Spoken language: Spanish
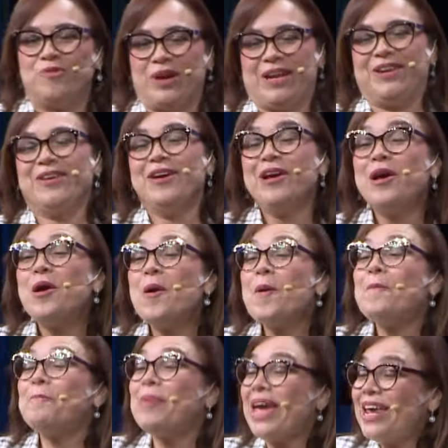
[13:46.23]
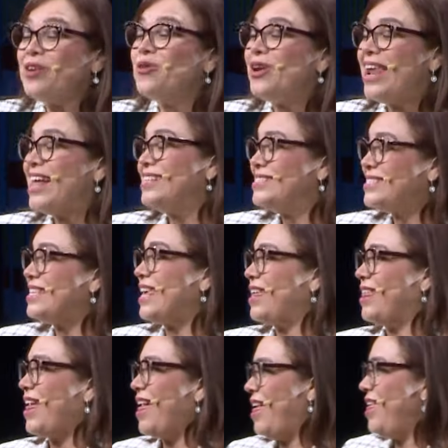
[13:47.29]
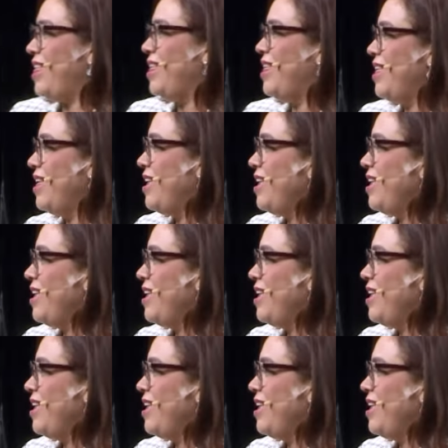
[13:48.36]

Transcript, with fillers: bueno, pero la ansiedad